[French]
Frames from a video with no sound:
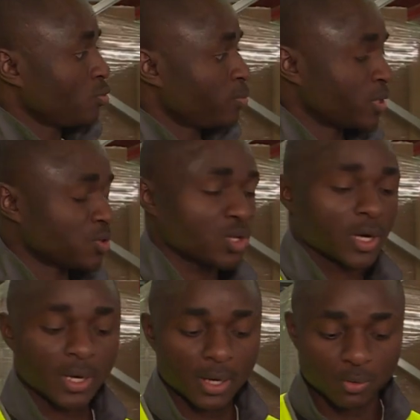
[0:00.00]
mets sur
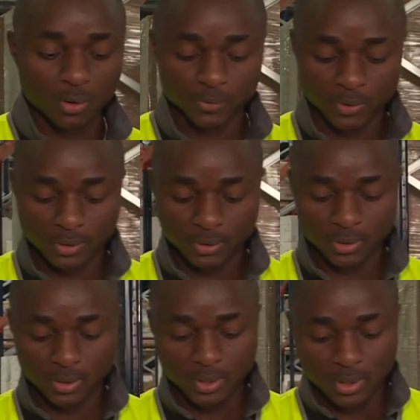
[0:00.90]
chaque carton en fait.
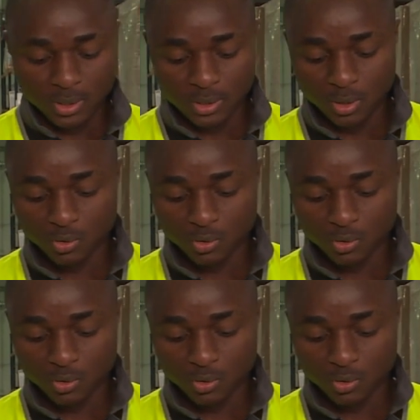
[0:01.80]
C'est